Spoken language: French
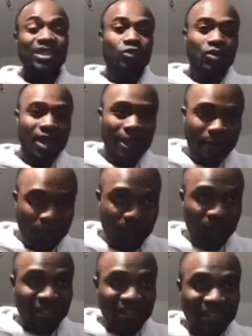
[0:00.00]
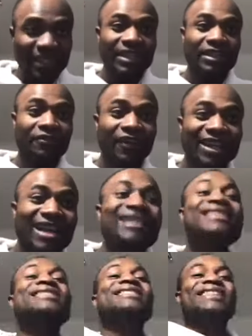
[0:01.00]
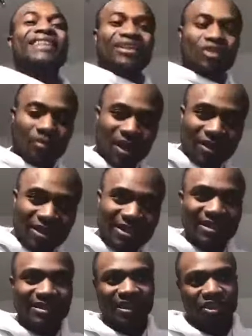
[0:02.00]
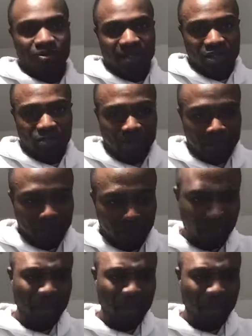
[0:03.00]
un circulaire qui venait directement de cette direction nationale.